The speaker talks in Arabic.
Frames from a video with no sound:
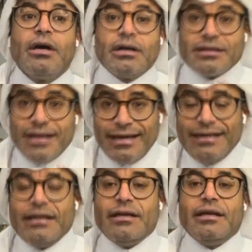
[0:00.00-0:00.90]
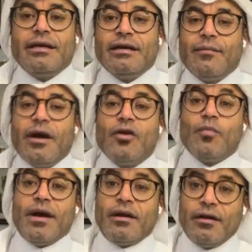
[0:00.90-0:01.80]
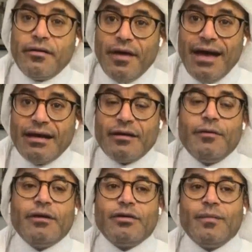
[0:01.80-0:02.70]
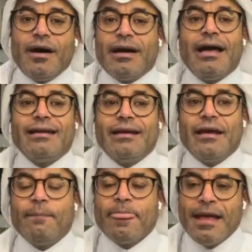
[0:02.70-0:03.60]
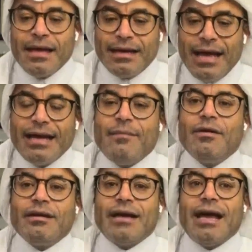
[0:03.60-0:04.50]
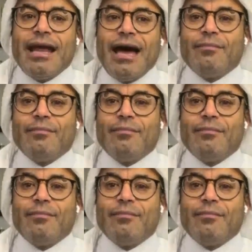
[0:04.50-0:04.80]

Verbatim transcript: صحيح لدينا ما يبرر ذلك باعتبار أننا لا نملك ألعاب